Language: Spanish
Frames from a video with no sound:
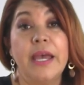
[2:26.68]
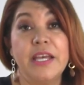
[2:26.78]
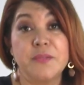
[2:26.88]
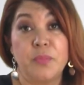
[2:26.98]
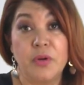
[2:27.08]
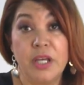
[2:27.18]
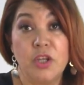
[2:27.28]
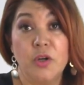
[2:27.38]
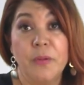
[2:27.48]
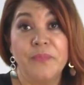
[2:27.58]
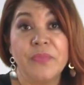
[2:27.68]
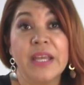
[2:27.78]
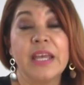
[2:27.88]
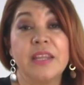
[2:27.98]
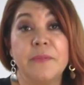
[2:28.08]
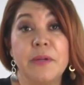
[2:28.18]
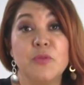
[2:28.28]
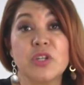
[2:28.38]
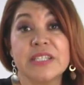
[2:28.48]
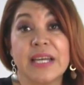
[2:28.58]
Es por ello que
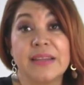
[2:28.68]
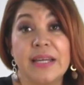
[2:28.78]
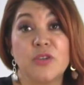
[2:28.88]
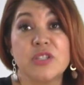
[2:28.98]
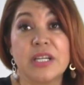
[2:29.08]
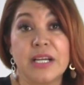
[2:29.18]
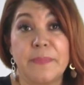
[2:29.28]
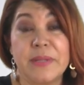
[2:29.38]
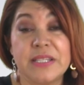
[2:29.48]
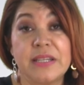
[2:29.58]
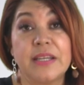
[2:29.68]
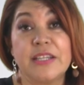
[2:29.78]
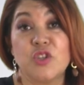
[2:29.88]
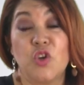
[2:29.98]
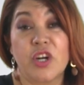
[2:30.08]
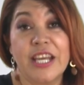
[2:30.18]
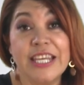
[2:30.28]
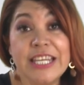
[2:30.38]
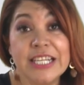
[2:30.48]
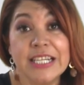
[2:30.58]
debemos rescatar nuestra capacidad de
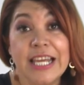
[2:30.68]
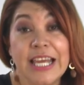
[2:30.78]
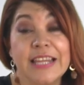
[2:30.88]
sonreír,